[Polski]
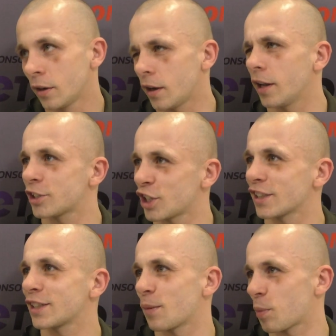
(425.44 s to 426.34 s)
ale z
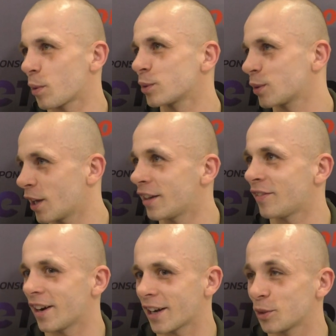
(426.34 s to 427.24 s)
czasem po prostu jedna
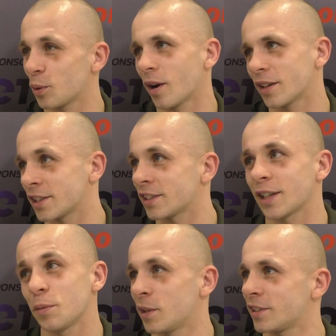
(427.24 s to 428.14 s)
walka, druga, trzecia
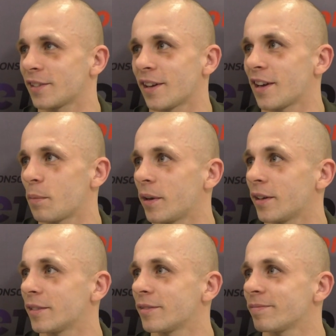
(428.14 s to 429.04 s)
i będzie coraz lepiej.